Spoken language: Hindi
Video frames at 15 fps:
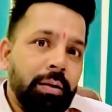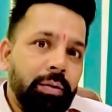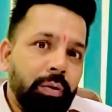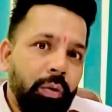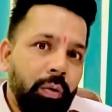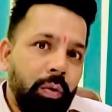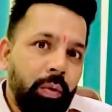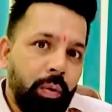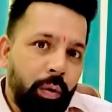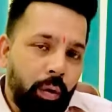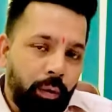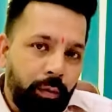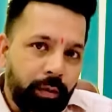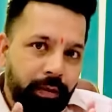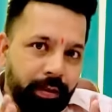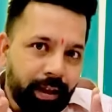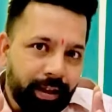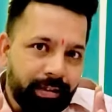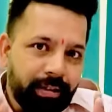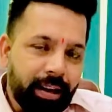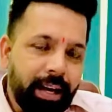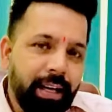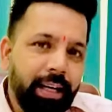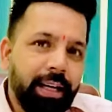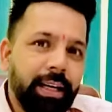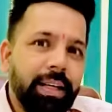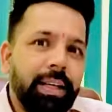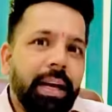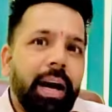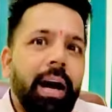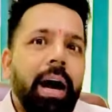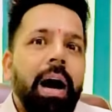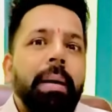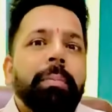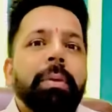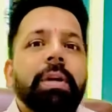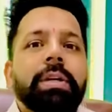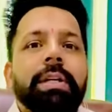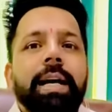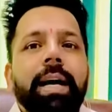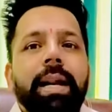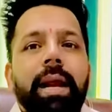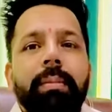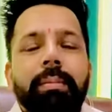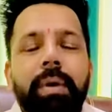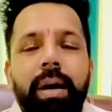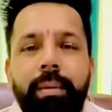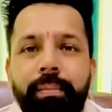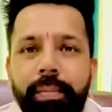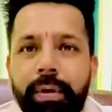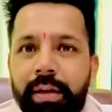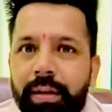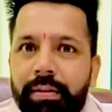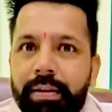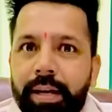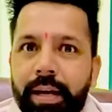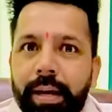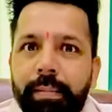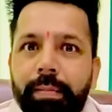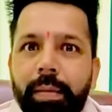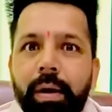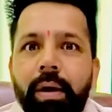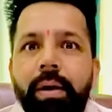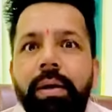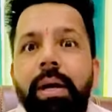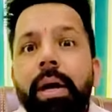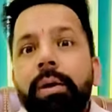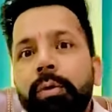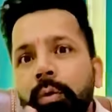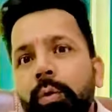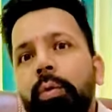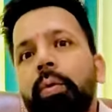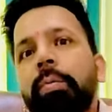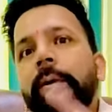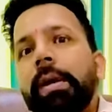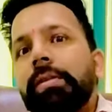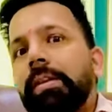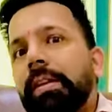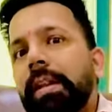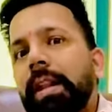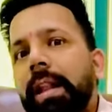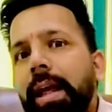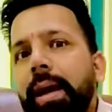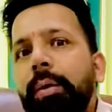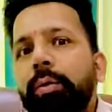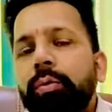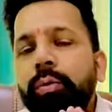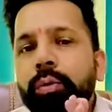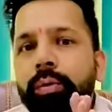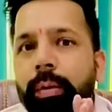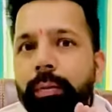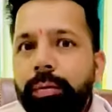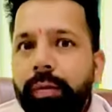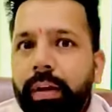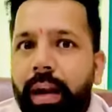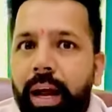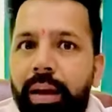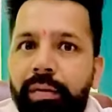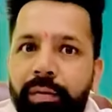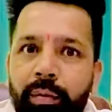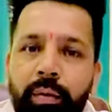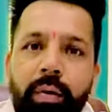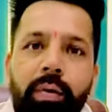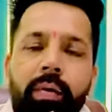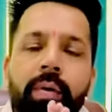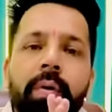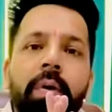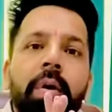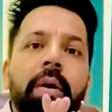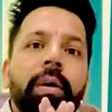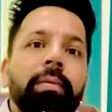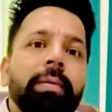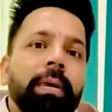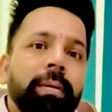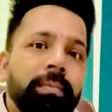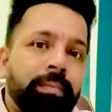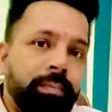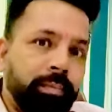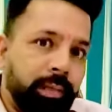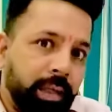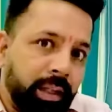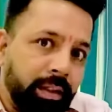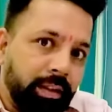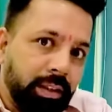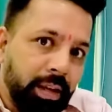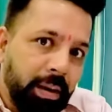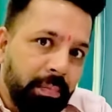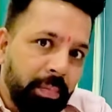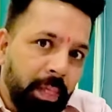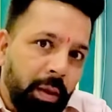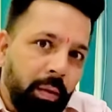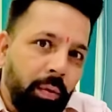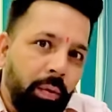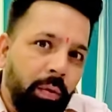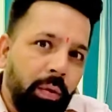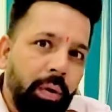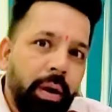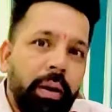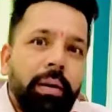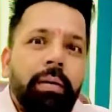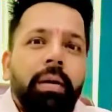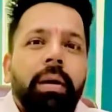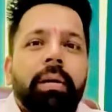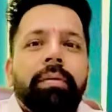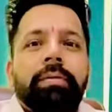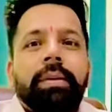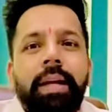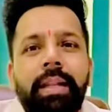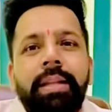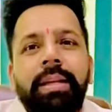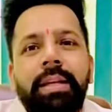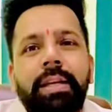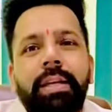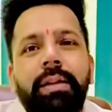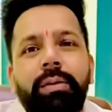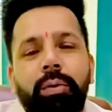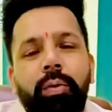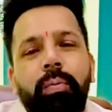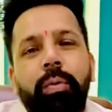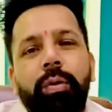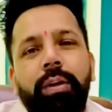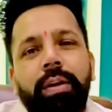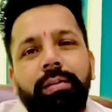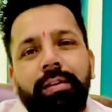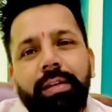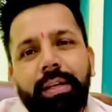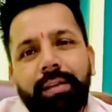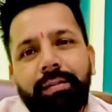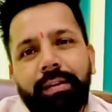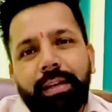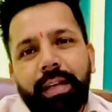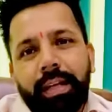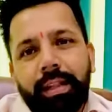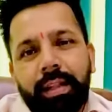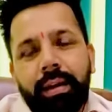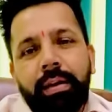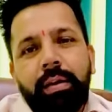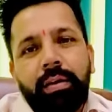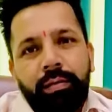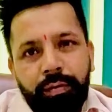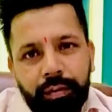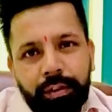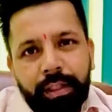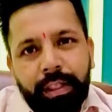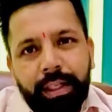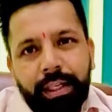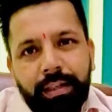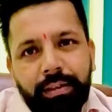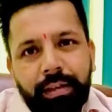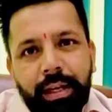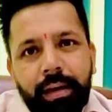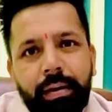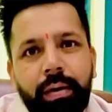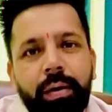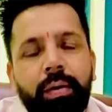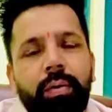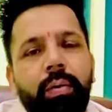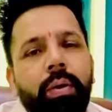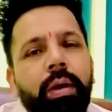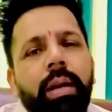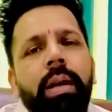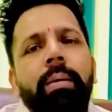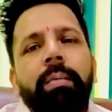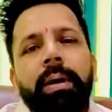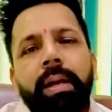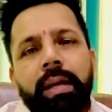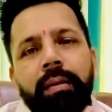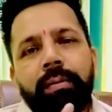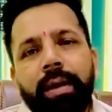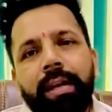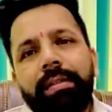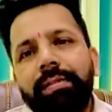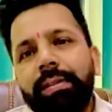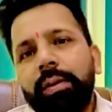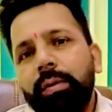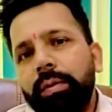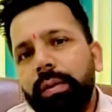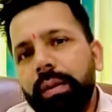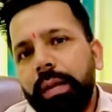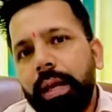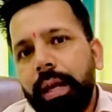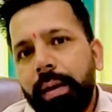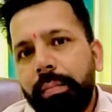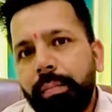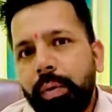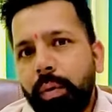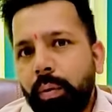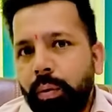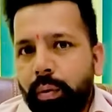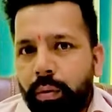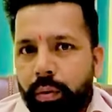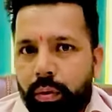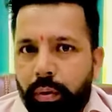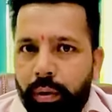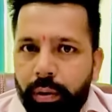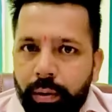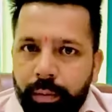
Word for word: जो ऑफिशियल साइट या आप इंस्टाग्राम का पेज है या यूट्यूब का चैनल है उसको सब्सक्राइब फॉलो कीजिए और जल्द ही न्यू पॉइंट कंसल्टेंसी के अंदर विजिट कीजिए क्योंकि लिमिट की वैकेंसी होती है और